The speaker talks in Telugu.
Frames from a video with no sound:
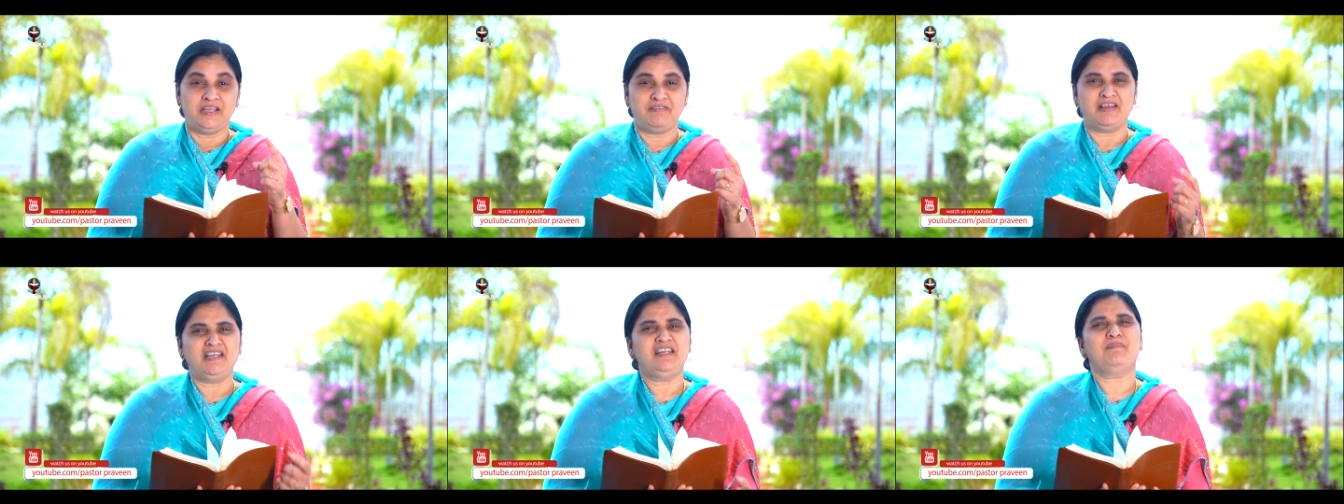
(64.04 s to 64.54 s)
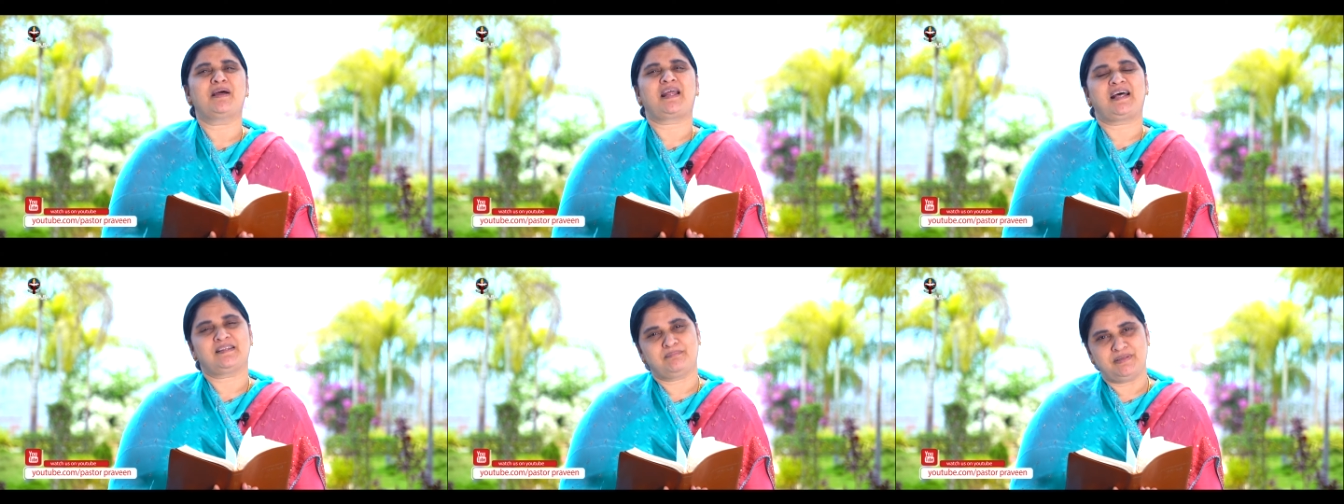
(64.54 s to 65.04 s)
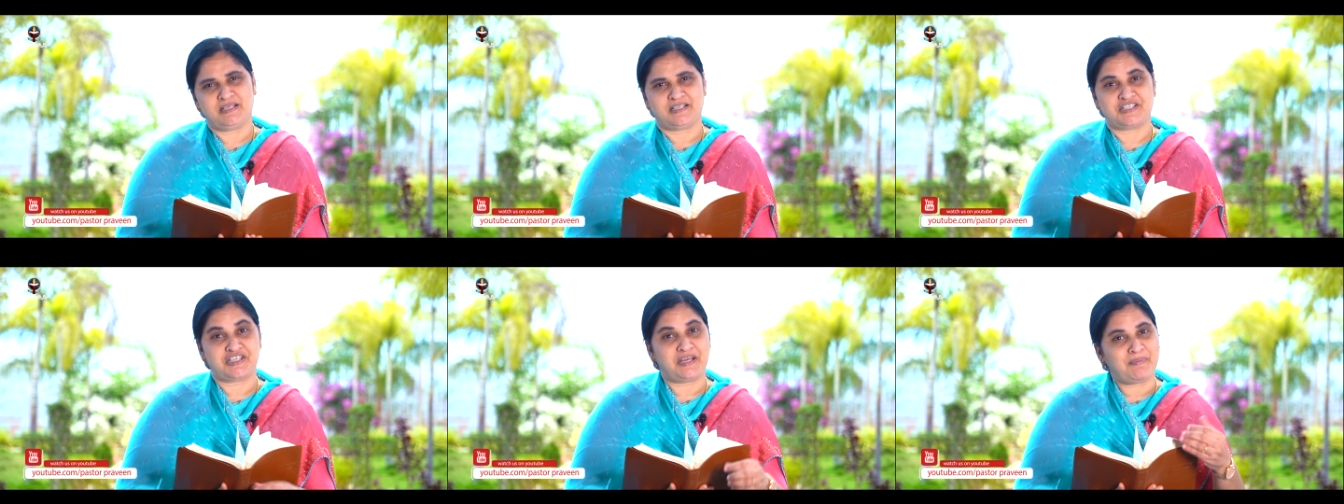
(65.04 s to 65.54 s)
ఇవన్నీ మన ఆత్మీ
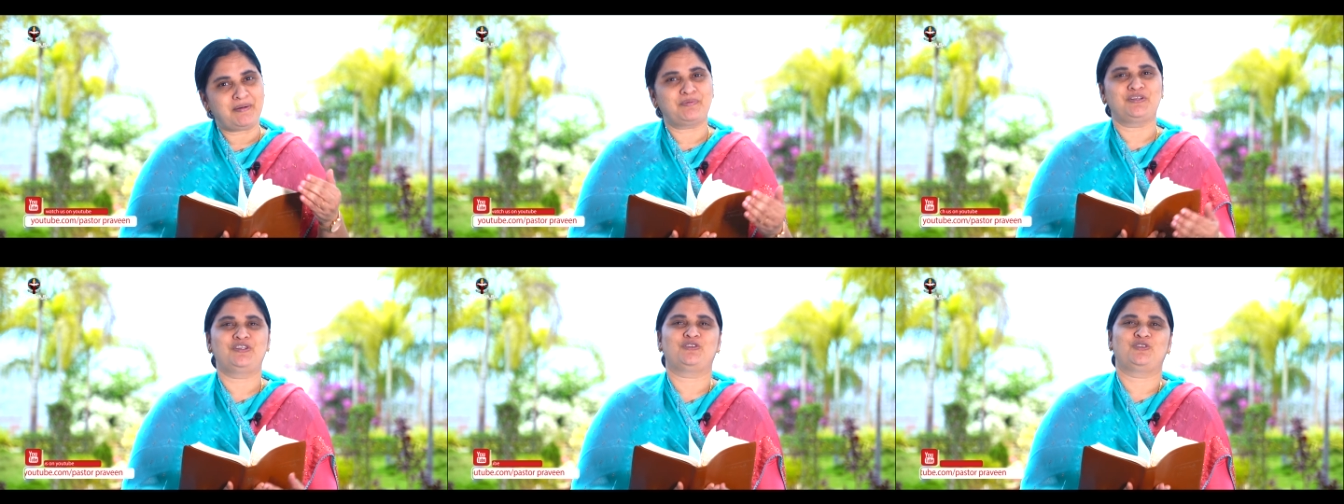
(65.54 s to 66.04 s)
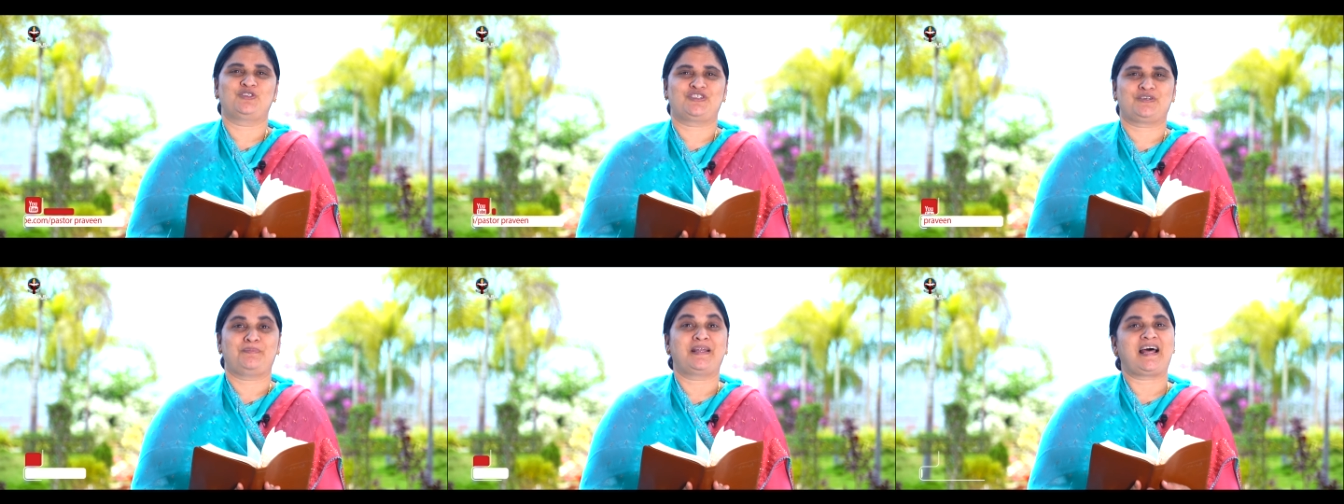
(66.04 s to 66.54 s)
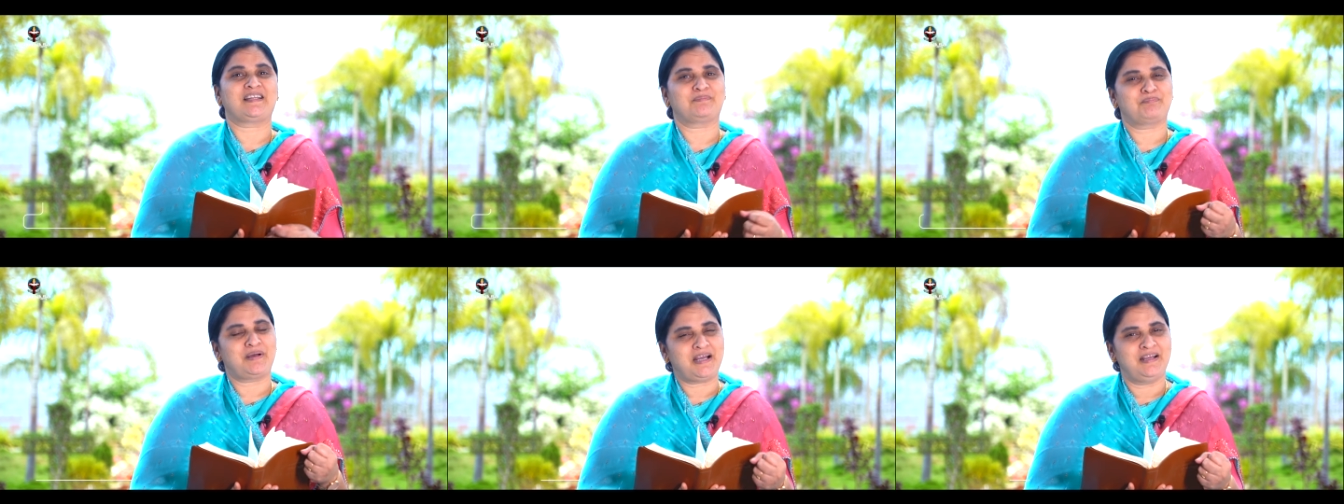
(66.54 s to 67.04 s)
క్షేమాభివృద్ధిని అందుటకు మన
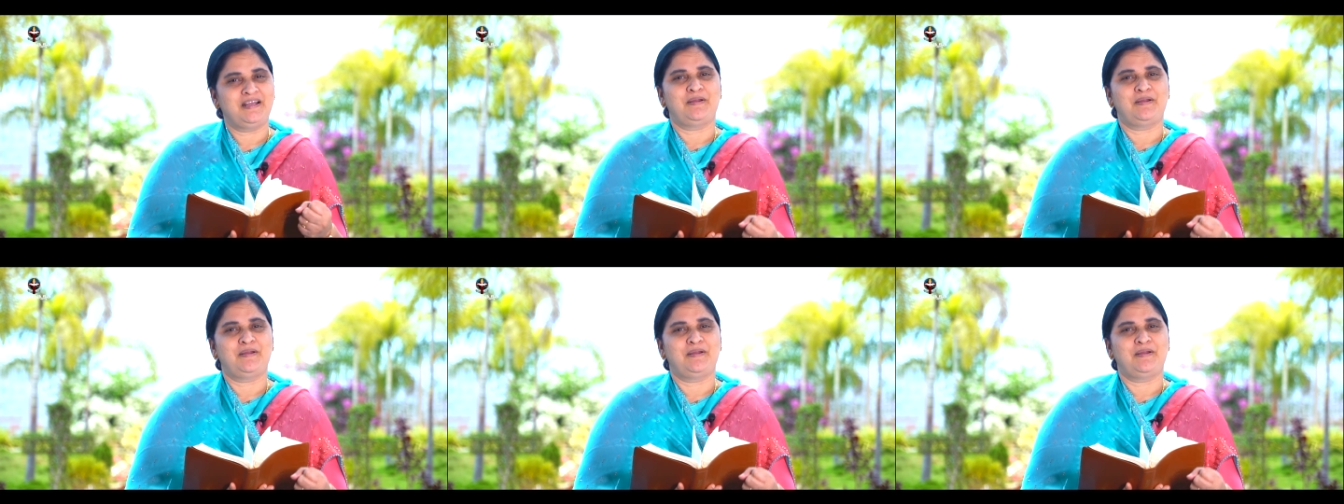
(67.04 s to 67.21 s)
ఆత్మ